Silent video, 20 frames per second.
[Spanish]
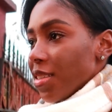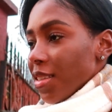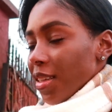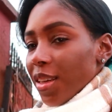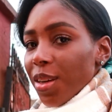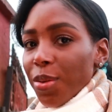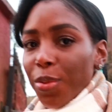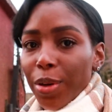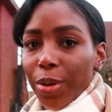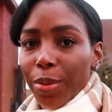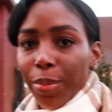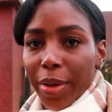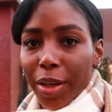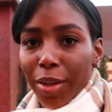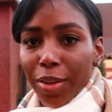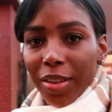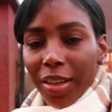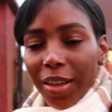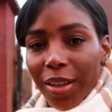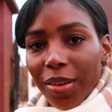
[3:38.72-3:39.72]
Así que bueno,
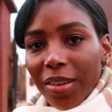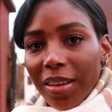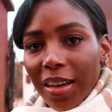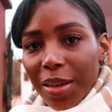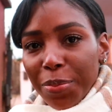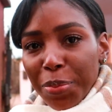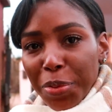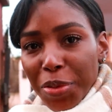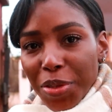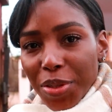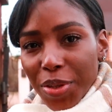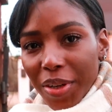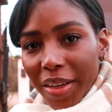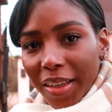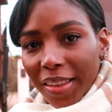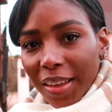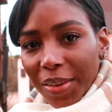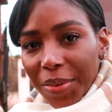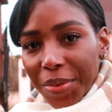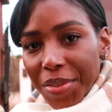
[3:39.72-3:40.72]
mira donde Nicolai puso
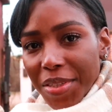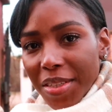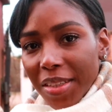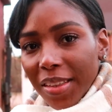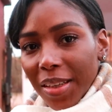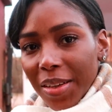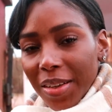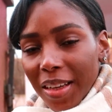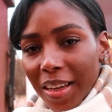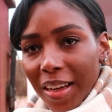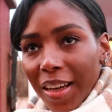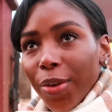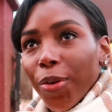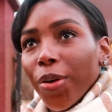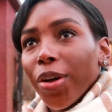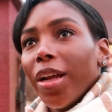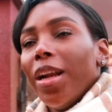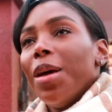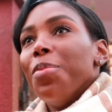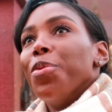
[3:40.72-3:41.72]
esta cosita que
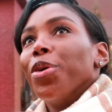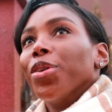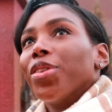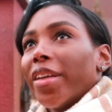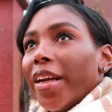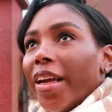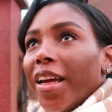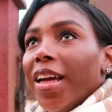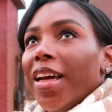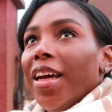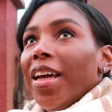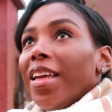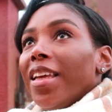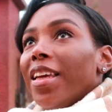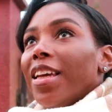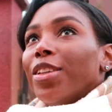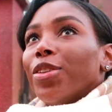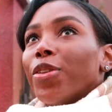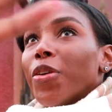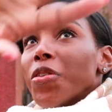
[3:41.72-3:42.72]
creo que les mostré
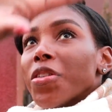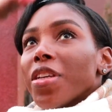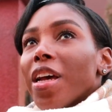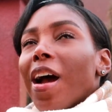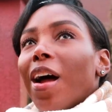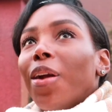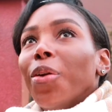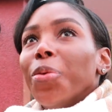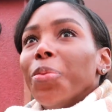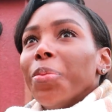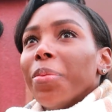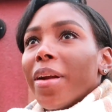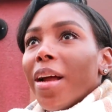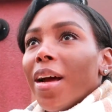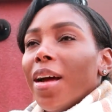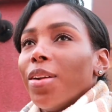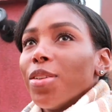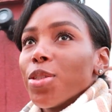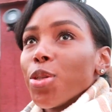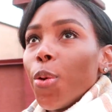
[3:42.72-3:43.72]
y entonces
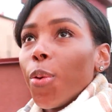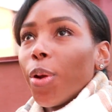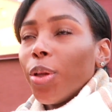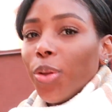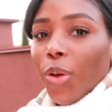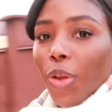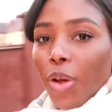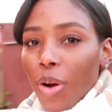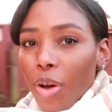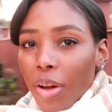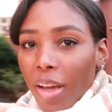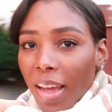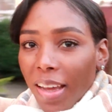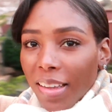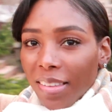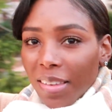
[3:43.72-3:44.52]
alumbra sobre todo lo que es